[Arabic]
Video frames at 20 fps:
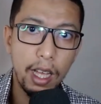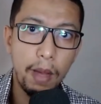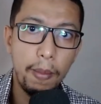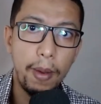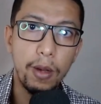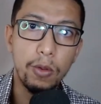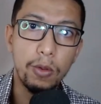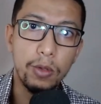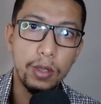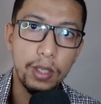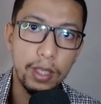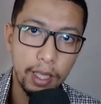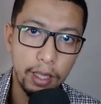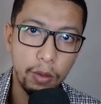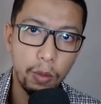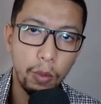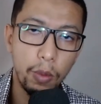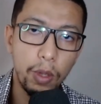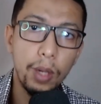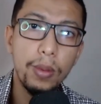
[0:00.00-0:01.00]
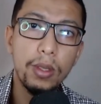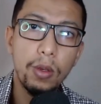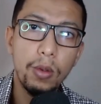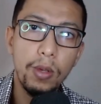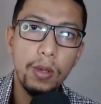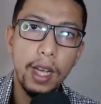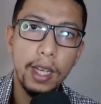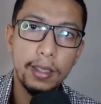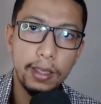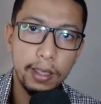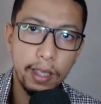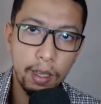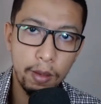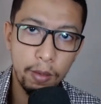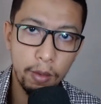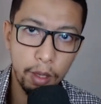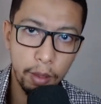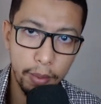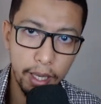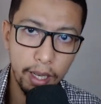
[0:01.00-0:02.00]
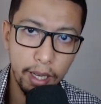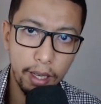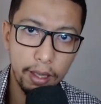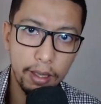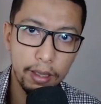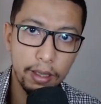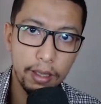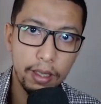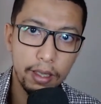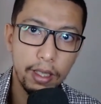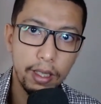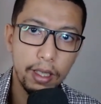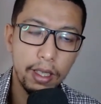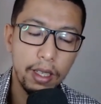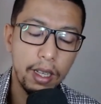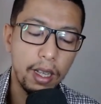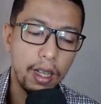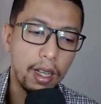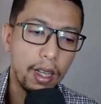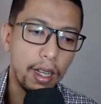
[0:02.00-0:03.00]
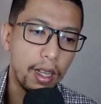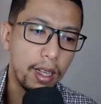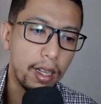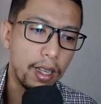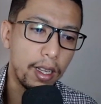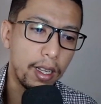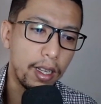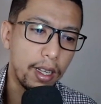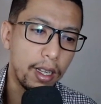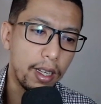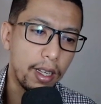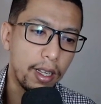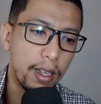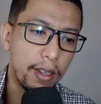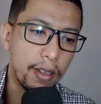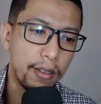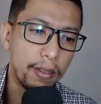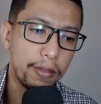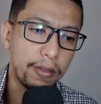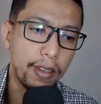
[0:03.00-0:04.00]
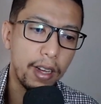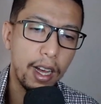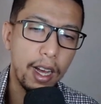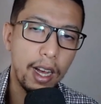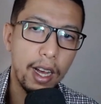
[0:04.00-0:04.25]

مع الاستاذ ولو يكون العدد ديالكم كبير آه ف